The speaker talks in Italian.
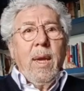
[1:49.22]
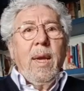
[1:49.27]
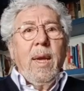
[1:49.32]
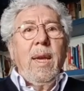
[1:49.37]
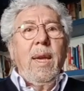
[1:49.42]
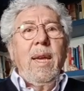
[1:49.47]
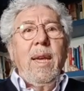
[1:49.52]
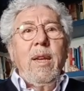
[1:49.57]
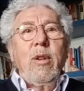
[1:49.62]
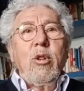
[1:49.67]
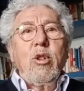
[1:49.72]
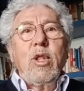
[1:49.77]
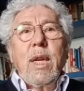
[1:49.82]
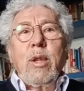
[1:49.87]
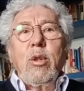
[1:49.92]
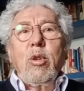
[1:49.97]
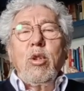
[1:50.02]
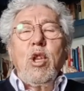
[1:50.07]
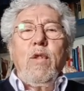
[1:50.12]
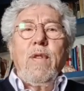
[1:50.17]
eh, lo
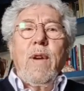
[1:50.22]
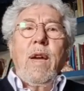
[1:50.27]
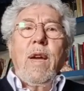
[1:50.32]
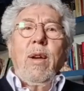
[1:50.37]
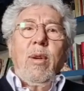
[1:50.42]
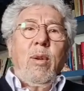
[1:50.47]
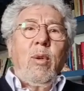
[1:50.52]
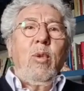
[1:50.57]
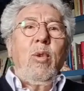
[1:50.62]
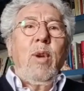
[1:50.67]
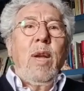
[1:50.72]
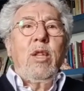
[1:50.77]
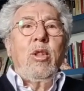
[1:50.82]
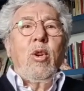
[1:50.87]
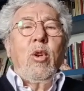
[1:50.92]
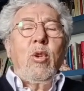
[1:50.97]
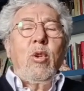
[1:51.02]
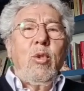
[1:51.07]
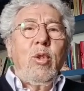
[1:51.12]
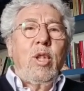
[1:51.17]
Stato ci fa un
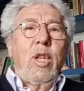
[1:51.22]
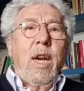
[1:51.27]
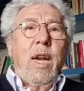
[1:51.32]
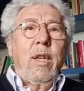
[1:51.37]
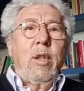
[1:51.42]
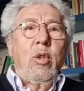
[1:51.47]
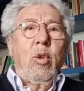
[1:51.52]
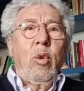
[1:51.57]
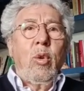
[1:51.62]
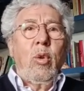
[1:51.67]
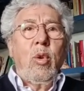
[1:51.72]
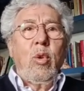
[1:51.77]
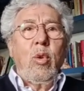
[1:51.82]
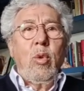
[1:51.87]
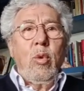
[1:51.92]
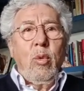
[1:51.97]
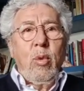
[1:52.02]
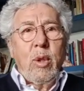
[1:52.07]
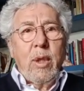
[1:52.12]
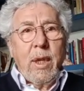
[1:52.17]
altro contratto
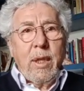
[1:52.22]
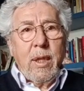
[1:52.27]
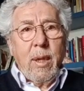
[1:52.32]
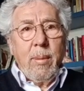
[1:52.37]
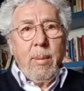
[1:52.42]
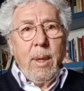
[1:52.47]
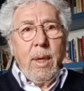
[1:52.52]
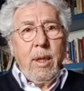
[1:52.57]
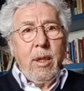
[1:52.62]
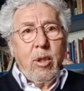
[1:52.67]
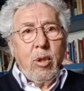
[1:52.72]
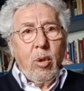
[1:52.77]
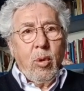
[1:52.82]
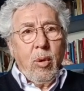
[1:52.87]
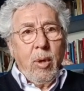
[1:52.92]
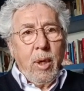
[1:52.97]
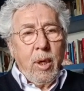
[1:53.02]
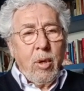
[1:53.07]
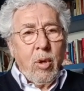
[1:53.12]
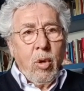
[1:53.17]
con un
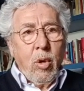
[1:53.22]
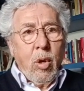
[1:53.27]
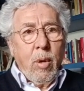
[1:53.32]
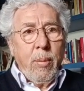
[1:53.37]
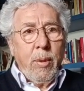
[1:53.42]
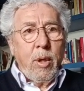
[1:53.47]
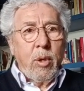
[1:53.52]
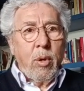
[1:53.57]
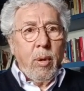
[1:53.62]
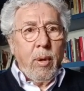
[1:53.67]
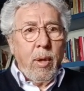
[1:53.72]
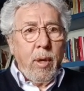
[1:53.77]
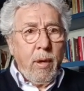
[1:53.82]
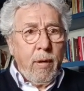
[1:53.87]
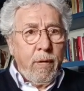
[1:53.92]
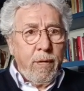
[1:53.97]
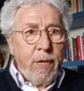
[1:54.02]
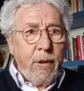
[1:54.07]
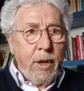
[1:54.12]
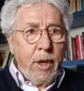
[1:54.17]
trattamento economico
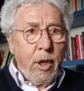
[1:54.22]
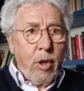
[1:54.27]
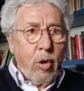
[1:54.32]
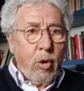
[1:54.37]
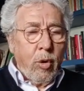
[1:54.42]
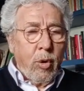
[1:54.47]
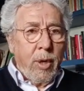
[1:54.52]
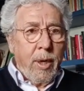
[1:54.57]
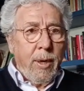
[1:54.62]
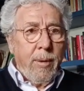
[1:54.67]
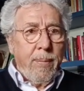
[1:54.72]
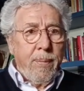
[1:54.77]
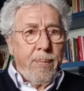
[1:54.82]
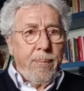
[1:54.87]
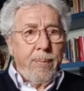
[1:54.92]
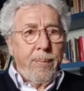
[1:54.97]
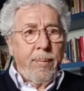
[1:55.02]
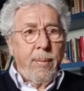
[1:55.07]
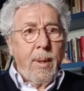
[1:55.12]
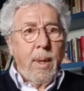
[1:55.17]
inferiore
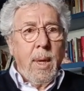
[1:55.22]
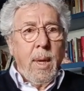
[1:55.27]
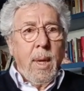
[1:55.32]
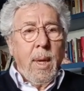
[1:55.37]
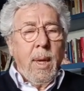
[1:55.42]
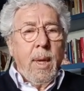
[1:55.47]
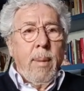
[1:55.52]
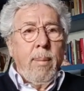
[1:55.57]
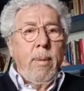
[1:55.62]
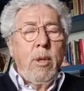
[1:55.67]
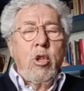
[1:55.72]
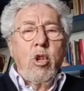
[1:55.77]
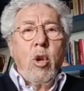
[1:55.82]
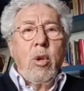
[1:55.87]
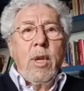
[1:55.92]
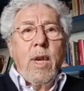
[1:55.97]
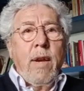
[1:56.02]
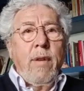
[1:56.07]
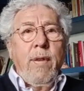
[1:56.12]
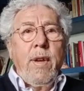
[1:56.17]

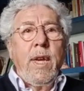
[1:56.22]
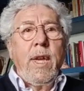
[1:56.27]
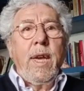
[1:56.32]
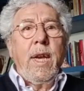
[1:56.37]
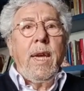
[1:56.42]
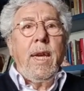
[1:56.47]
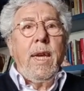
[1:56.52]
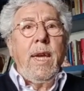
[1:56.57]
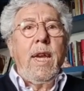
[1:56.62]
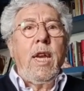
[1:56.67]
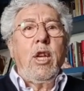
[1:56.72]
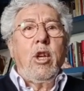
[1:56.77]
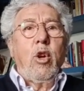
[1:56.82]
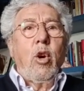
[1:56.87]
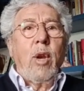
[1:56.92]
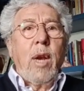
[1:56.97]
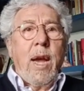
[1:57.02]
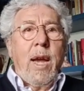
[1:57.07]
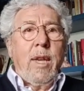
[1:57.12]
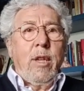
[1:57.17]
bisogna avere il
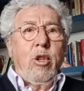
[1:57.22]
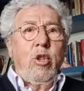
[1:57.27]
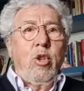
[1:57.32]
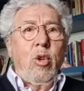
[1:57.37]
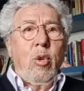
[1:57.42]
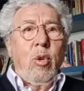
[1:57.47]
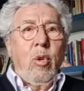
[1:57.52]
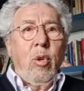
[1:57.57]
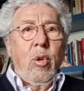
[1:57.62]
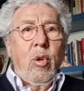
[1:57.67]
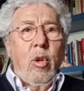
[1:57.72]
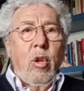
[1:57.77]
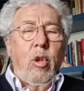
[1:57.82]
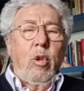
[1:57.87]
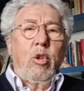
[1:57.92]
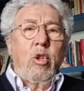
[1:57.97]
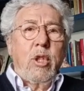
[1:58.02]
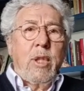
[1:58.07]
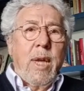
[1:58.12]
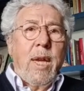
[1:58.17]
coraggio,
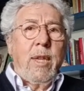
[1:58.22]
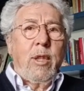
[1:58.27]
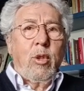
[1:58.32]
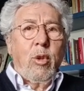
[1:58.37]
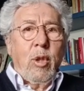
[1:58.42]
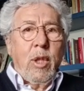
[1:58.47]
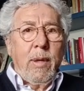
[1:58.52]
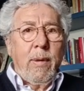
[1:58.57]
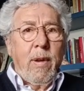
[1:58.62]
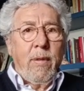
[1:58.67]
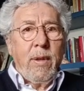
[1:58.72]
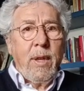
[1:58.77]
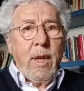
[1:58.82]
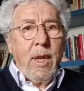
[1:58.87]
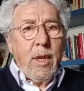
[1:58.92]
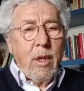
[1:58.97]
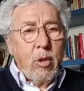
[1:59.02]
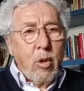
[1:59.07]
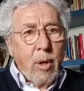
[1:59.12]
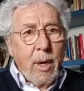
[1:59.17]
lo Stato deve
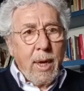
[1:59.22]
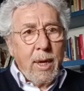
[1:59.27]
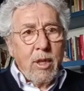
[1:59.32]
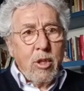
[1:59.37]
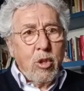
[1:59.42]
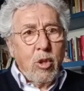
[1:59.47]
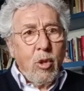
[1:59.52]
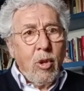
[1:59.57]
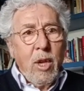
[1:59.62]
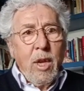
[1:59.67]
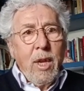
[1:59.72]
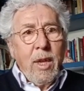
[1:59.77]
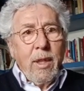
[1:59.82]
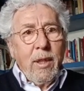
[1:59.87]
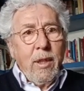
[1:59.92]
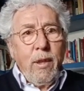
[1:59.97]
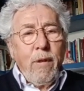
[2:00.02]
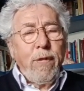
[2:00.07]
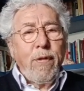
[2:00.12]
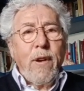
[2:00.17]
avere il coraggio
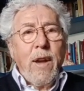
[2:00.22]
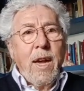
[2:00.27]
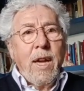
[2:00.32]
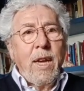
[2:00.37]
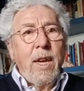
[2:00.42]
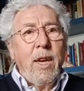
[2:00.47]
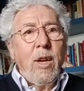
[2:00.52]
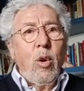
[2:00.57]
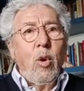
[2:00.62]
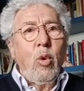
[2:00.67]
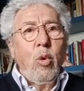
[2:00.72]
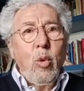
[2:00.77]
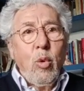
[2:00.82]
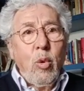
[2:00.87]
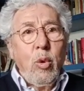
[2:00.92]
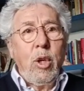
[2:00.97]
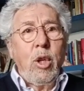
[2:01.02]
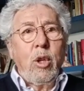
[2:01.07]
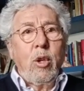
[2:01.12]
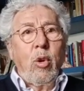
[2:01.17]
di fare un
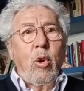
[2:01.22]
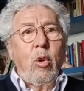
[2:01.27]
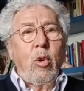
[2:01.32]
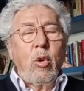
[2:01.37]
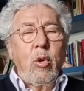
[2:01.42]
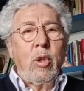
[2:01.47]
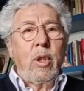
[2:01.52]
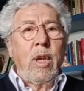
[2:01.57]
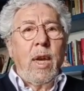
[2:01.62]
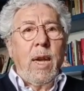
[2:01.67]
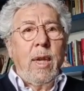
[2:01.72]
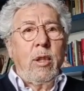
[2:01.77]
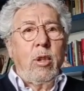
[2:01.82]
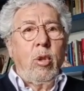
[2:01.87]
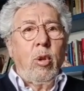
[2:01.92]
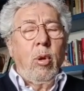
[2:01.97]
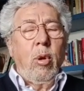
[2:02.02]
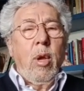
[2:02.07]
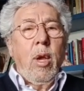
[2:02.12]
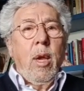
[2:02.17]
unico
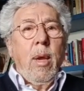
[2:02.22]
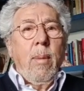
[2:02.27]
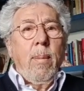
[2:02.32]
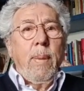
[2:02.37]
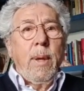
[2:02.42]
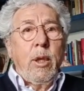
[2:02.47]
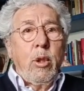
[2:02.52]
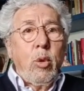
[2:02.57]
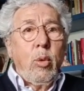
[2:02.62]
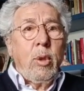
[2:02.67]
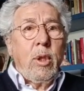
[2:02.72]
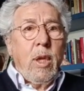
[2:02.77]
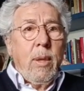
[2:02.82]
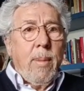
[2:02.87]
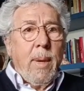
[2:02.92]
contratto per tutti